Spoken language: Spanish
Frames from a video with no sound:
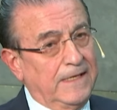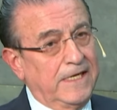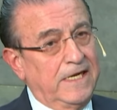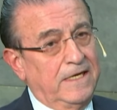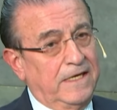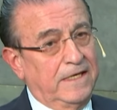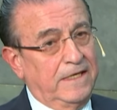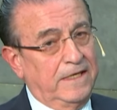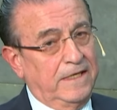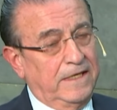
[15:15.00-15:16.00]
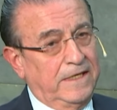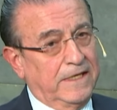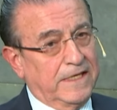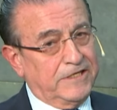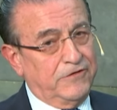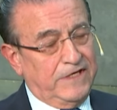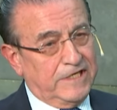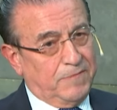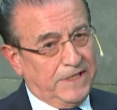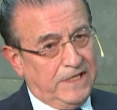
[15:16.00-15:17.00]
Y eh, en el caso de
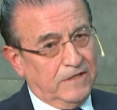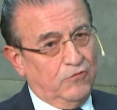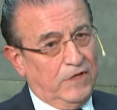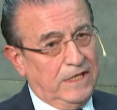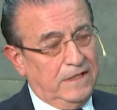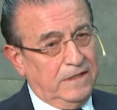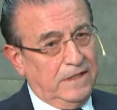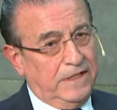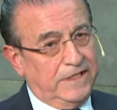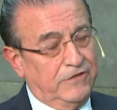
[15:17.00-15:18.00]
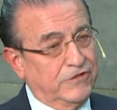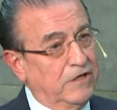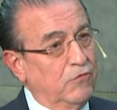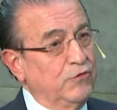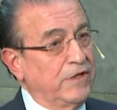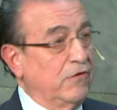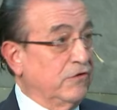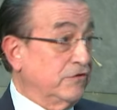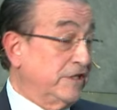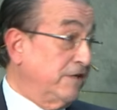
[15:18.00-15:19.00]
la España actual, eh, se nos han juntado
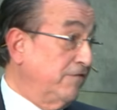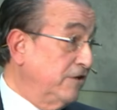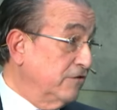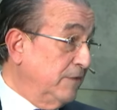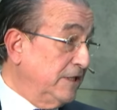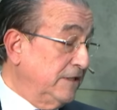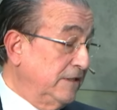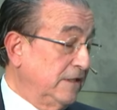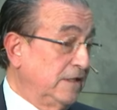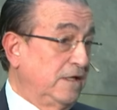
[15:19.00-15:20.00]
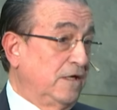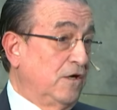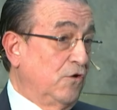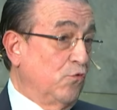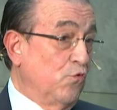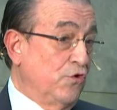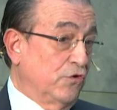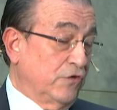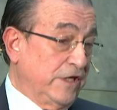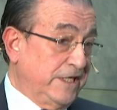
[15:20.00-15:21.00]
dos desafíos más.
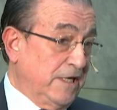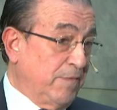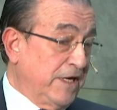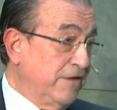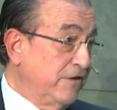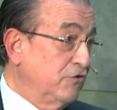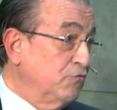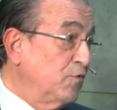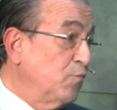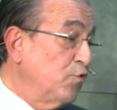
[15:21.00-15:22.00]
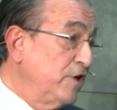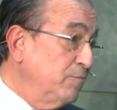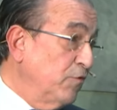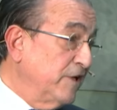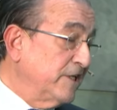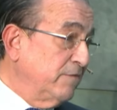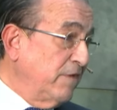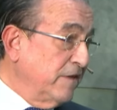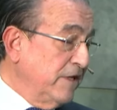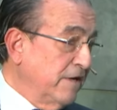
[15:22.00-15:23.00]
Uno es la aparición de un populismo de
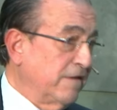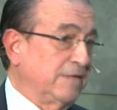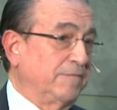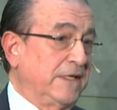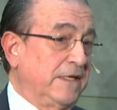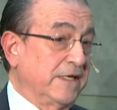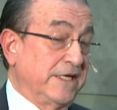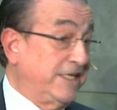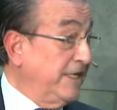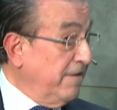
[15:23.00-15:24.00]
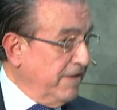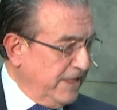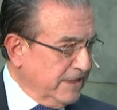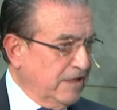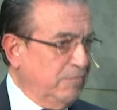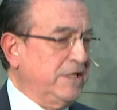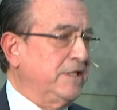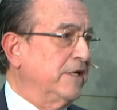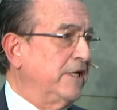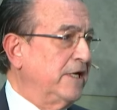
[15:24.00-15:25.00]
extrema izquierda que si ya
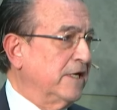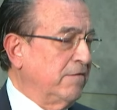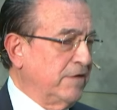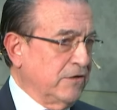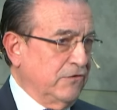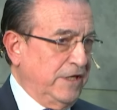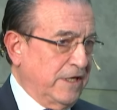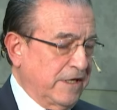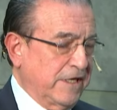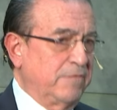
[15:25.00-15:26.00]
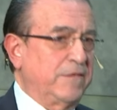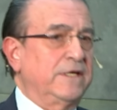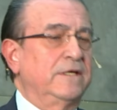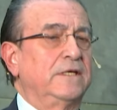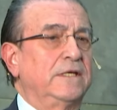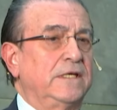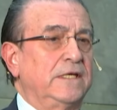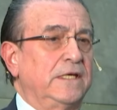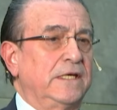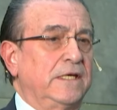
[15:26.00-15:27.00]
directamente quiere acabar con el régimen
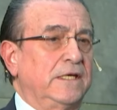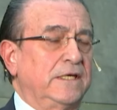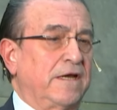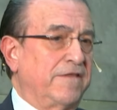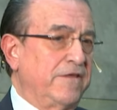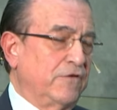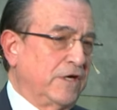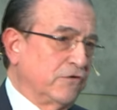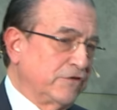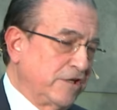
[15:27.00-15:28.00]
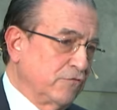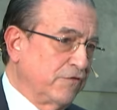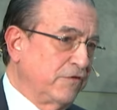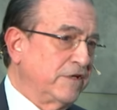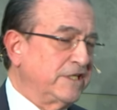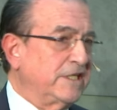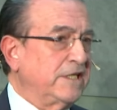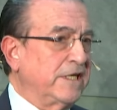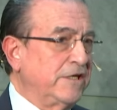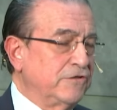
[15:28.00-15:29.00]
eh, nacido en la Constitución del
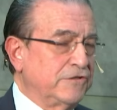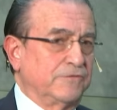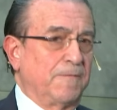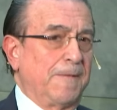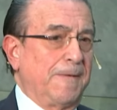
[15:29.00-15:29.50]
78